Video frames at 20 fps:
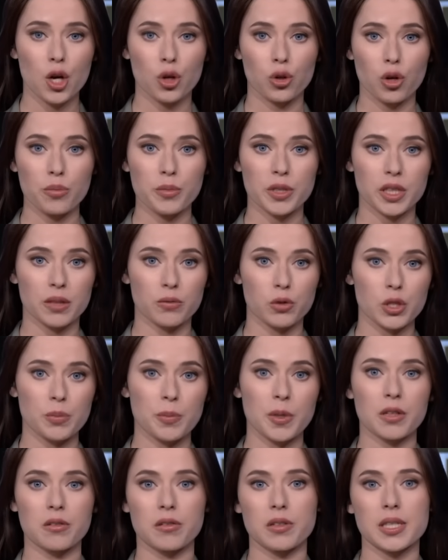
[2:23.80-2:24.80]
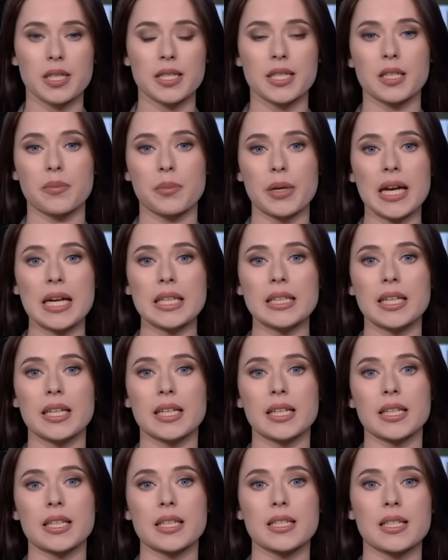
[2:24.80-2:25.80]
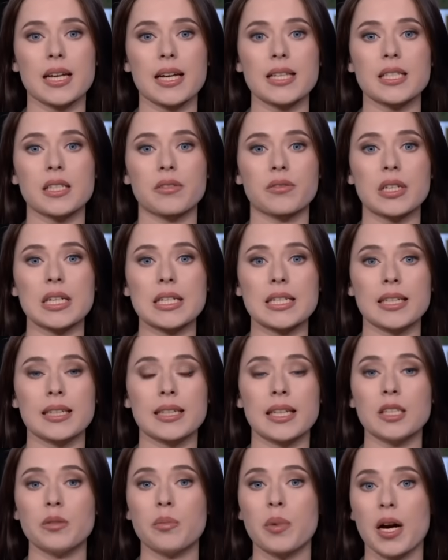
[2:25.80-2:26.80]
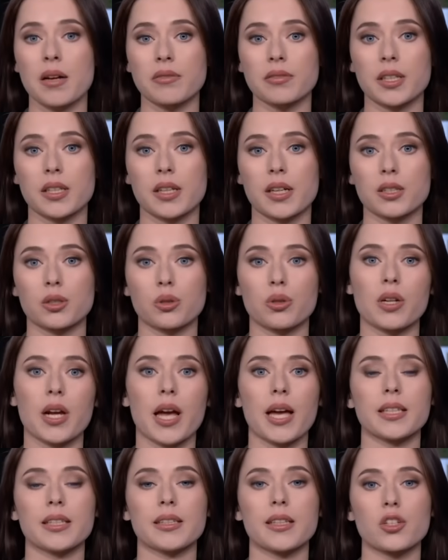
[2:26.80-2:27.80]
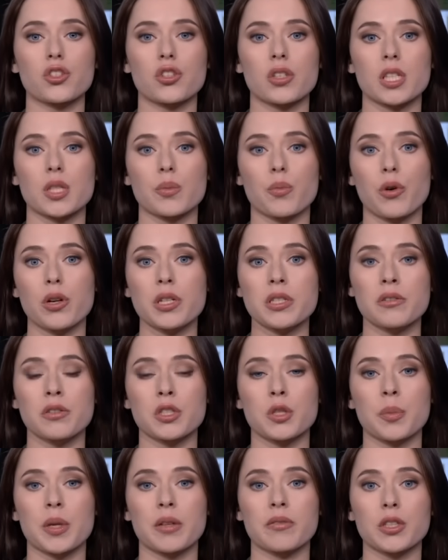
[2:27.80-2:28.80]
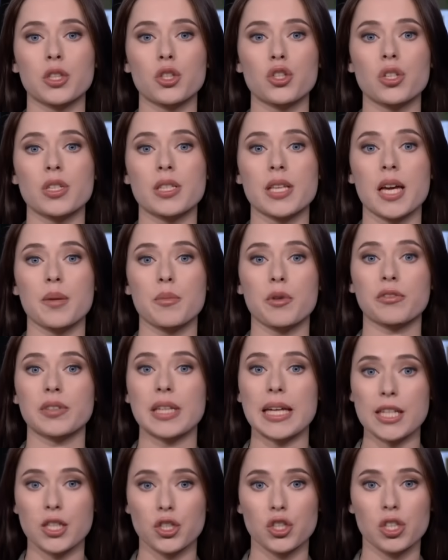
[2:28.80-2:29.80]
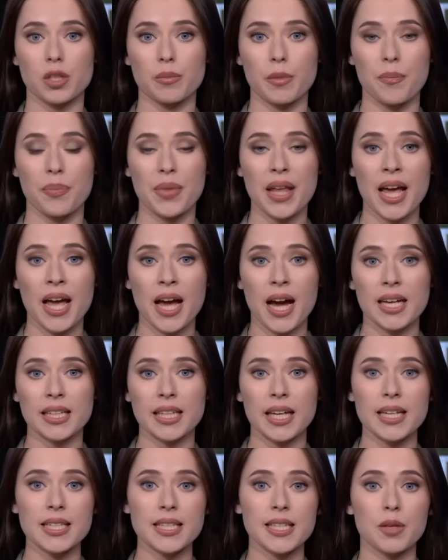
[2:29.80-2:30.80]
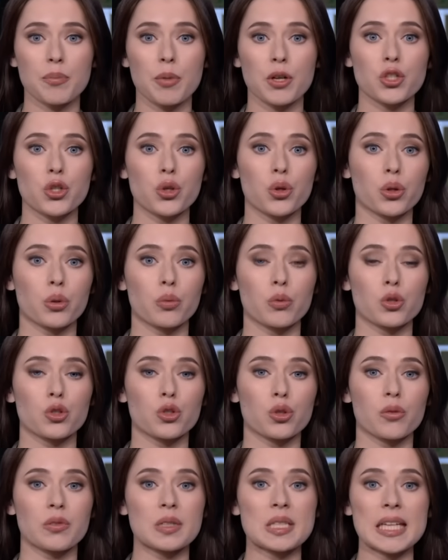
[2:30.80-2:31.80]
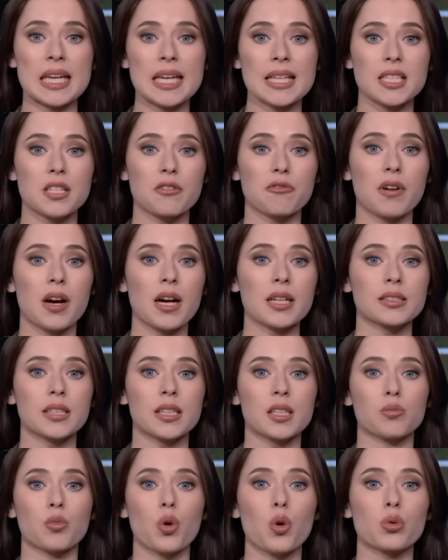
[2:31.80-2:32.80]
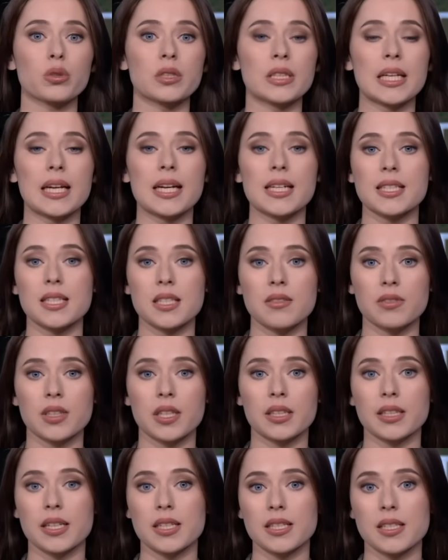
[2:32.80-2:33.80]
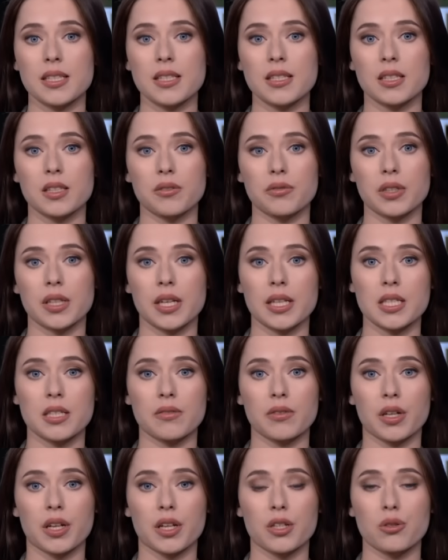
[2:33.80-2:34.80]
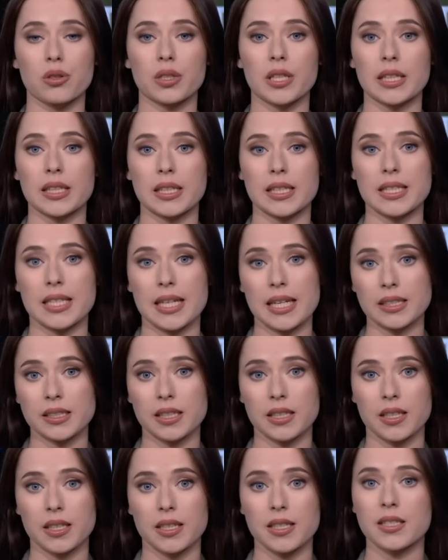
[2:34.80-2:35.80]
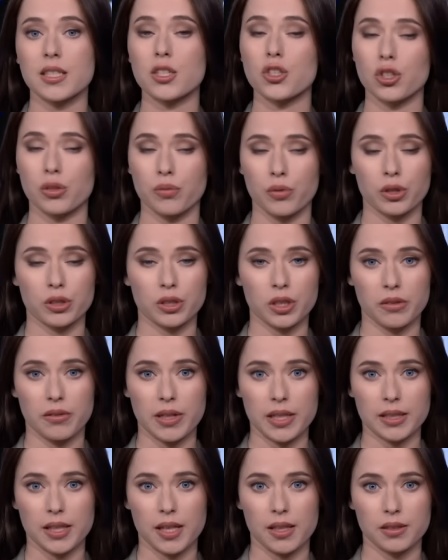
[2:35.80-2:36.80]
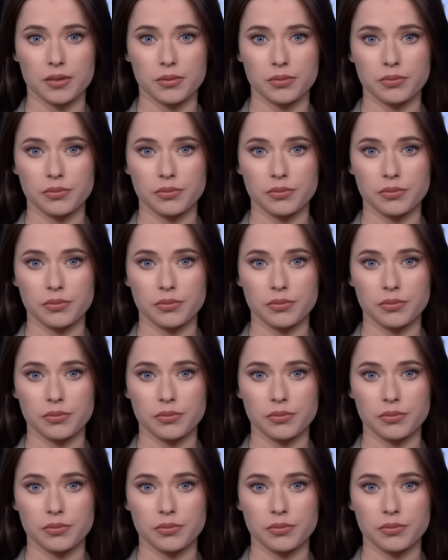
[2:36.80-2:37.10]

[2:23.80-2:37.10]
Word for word: Кроме того, с 1 сентября для организаций выросли надбавки, которые они должны использовать при выдаче займов наличными. Аналитики подчеркивают, что все эти факторы могут негативно отразиться на финансовых результатах сектора за четвертый квартал.